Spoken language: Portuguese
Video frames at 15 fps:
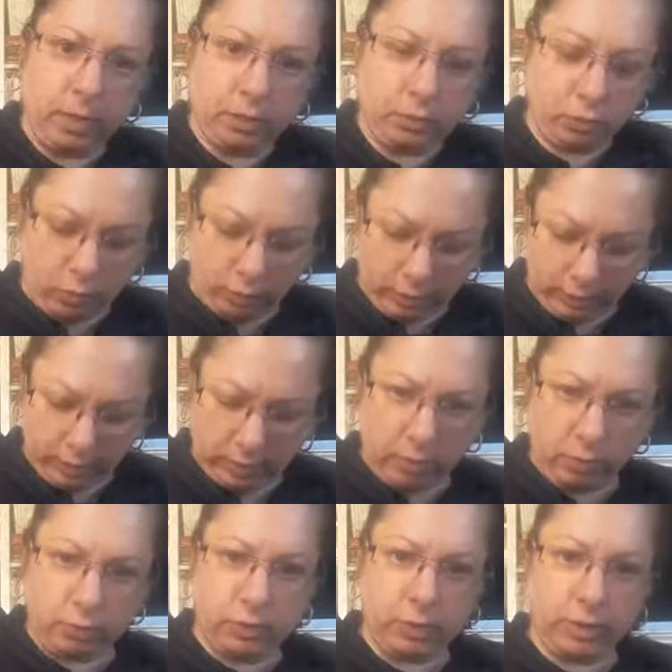que as coisas
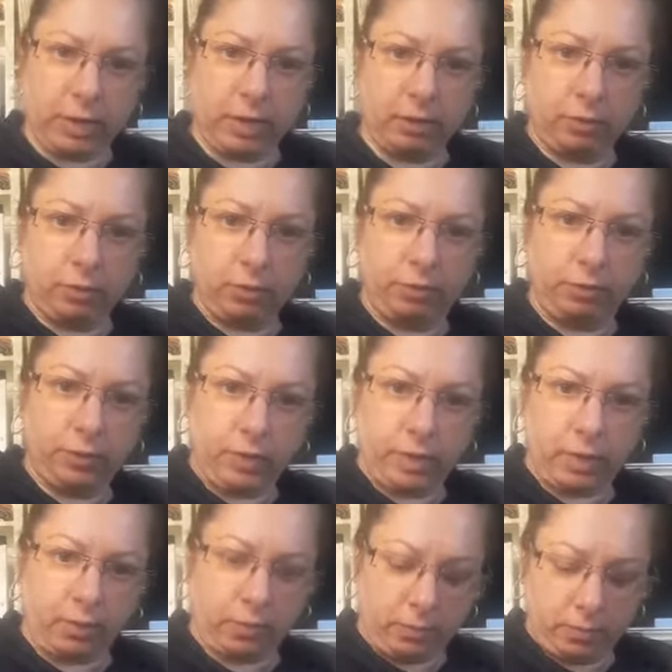dão certo no
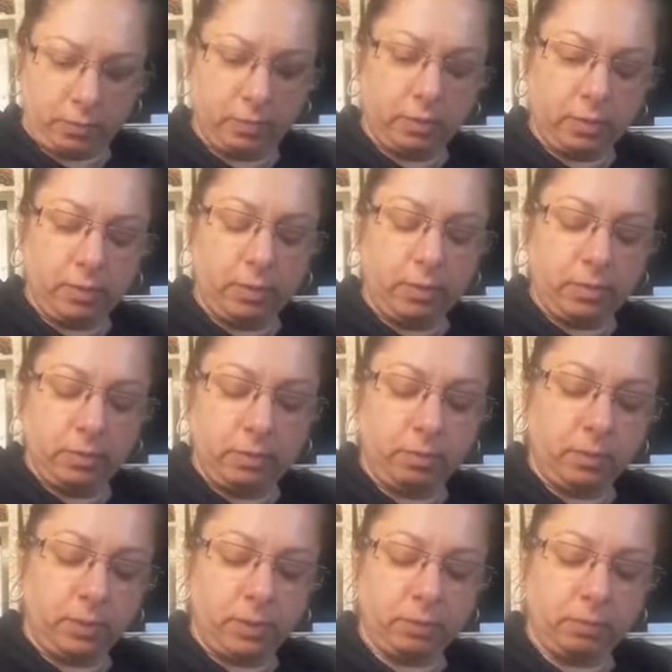final,
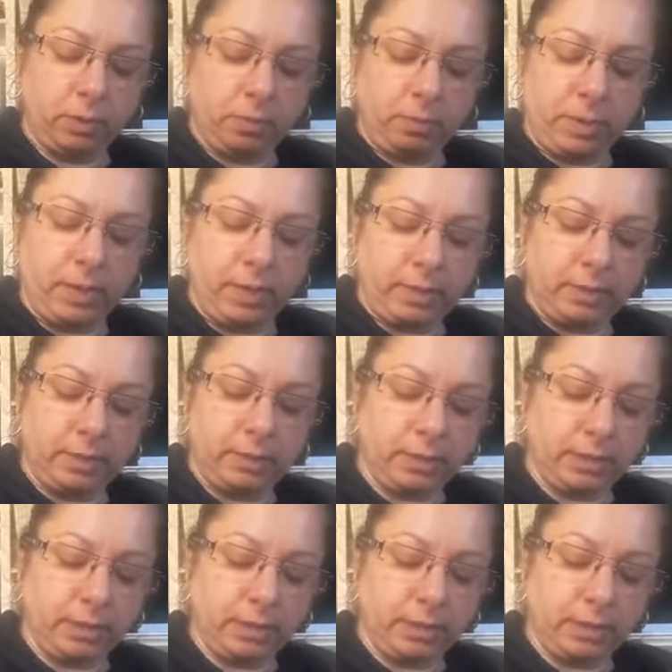mesmo que pareça